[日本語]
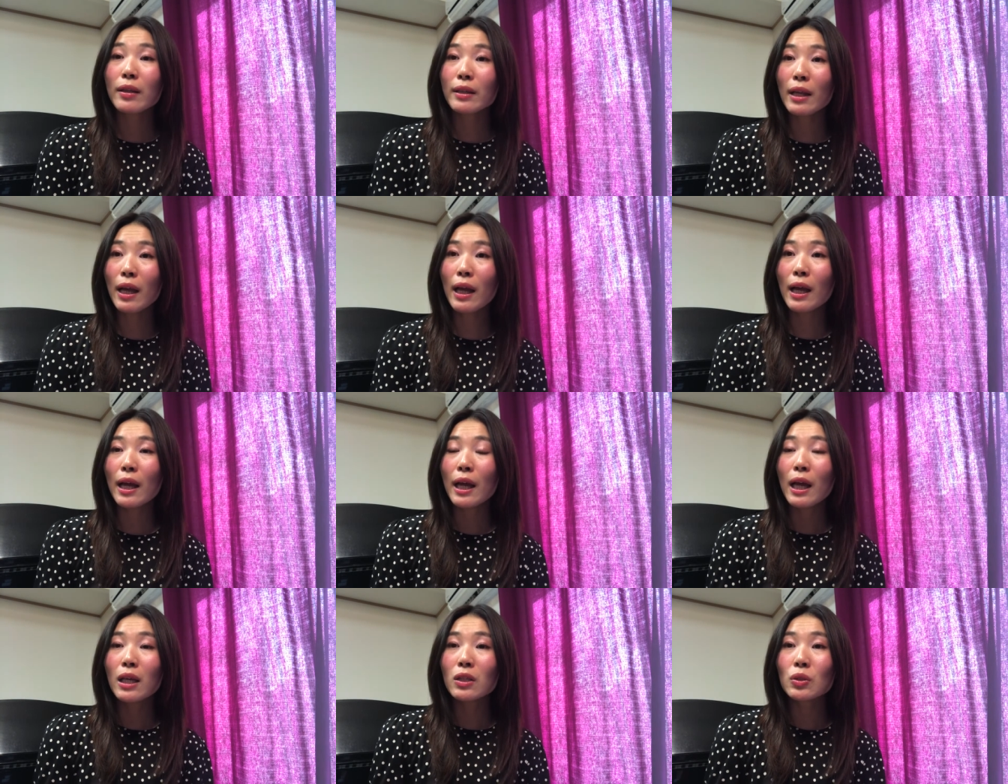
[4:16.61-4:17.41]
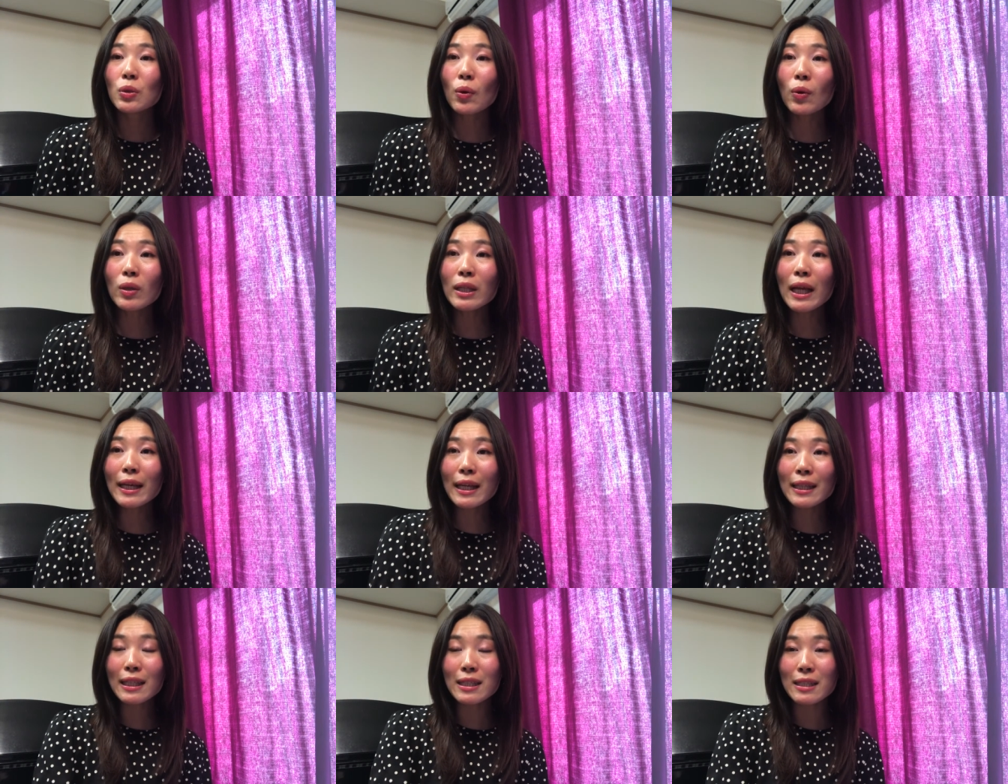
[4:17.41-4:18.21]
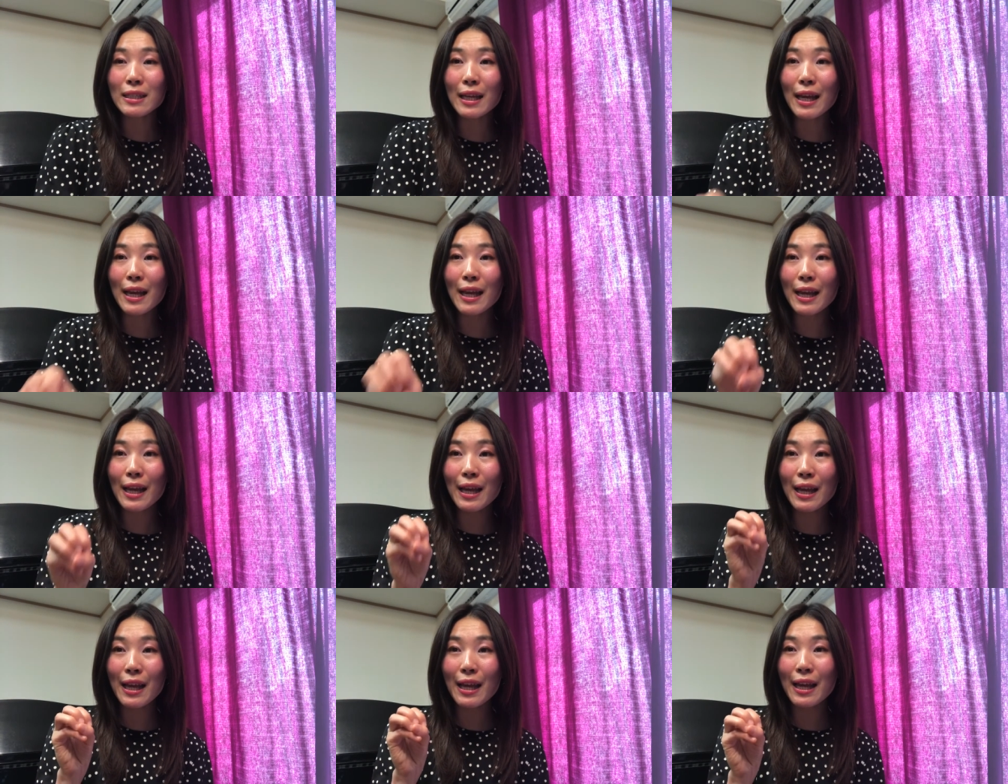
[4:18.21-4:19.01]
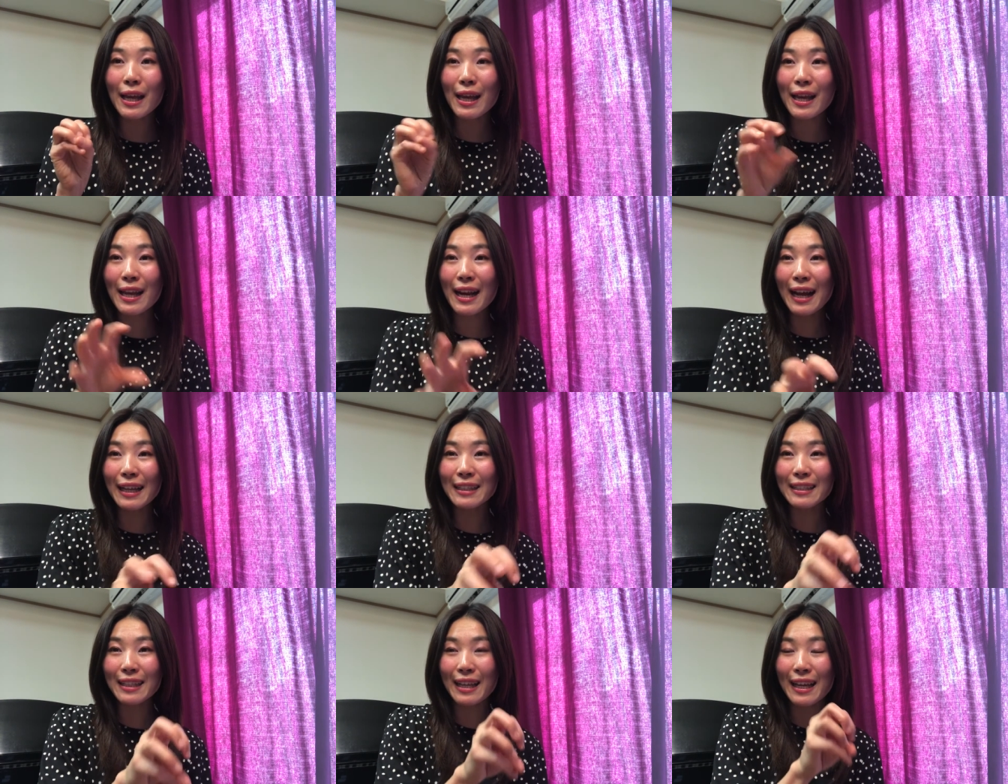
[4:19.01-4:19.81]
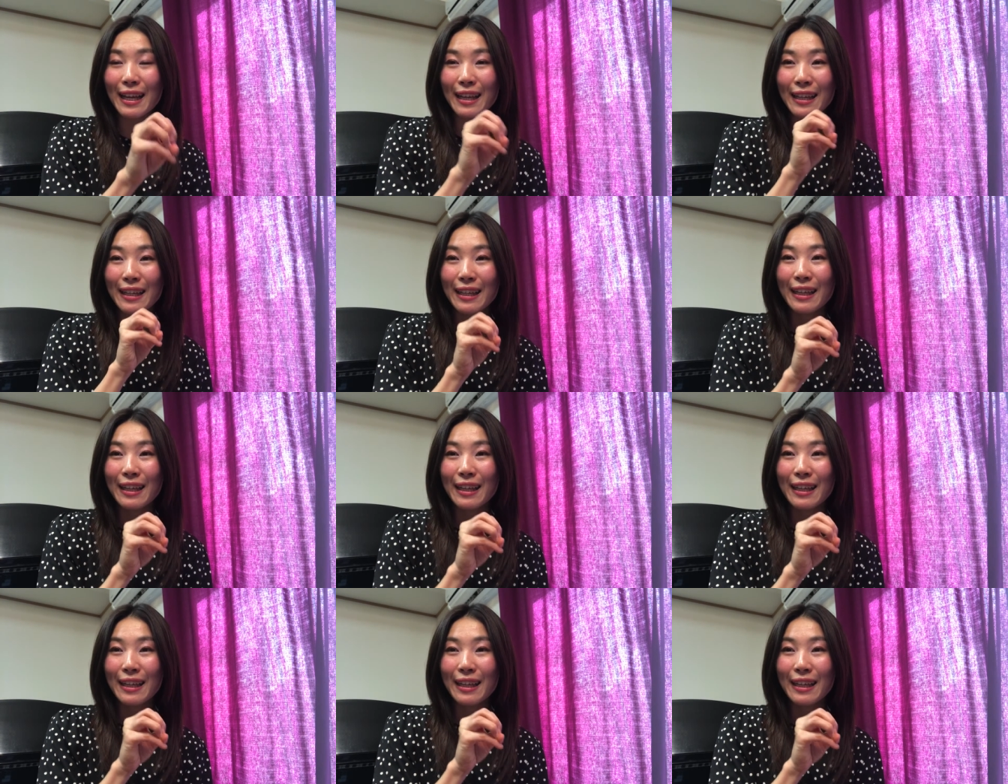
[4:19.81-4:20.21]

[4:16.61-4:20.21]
でそこだけですね、えー、選んで